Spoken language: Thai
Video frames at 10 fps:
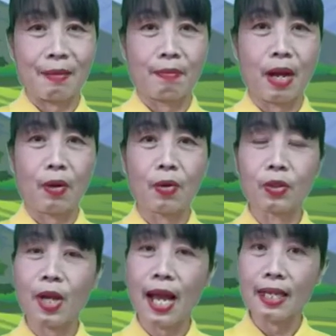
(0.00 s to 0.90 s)
บางคน
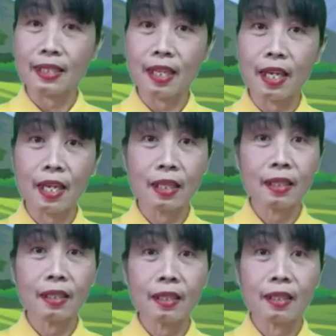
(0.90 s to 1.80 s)
ก็อาจจะเห็น
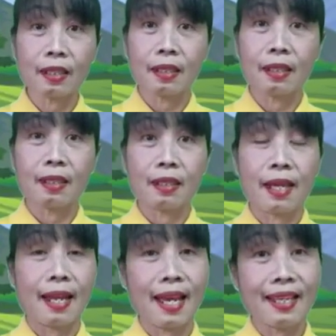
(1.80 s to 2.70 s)

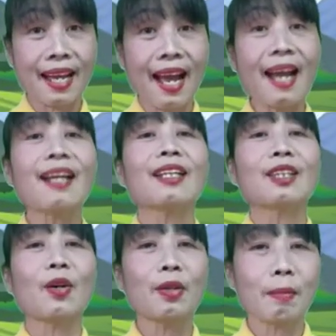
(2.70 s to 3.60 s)
อะไรคะ
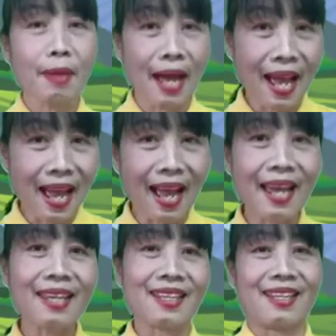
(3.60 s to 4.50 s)
ต้นไม้
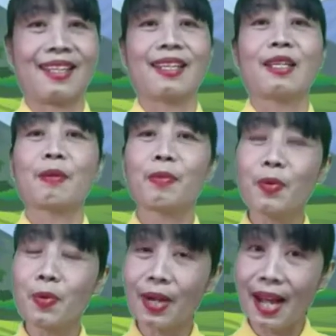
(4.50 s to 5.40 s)
ภู
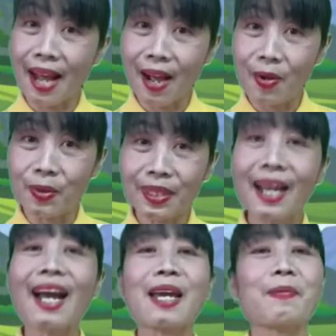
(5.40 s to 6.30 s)
เขาถ้า
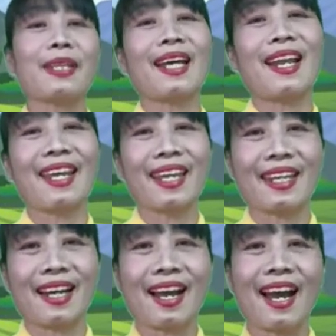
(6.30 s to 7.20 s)
ใครไปทะเล
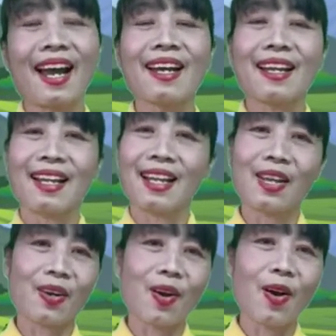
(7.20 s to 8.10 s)
นะคะ
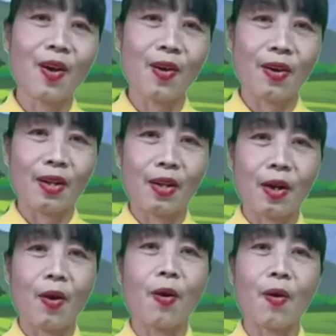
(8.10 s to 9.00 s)
แล้วก็
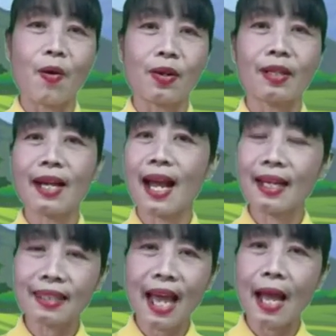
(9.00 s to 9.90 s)
ของข้าง
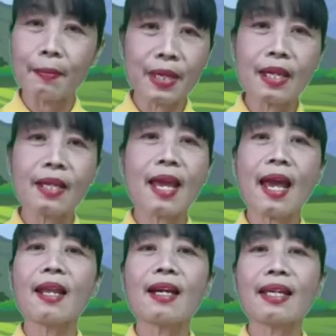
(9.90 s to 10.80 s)
ทางมีเยอะแยะ
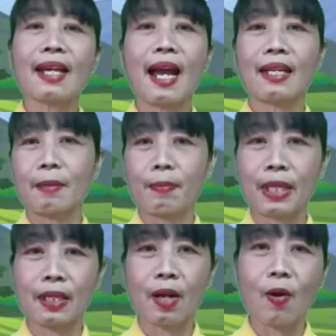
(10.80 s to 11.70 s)
เลยค่ะอาจจะเป็
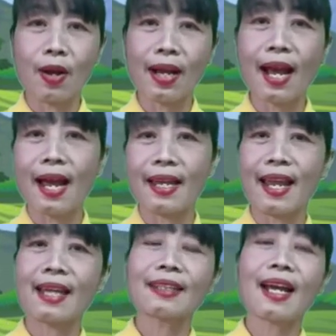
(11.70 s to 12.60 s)
นของขาย
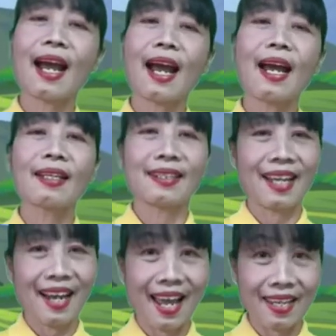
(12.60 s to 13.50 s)
ร้านค้าหรือ
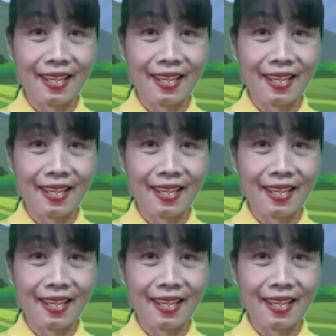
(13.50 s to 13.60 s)
อะไร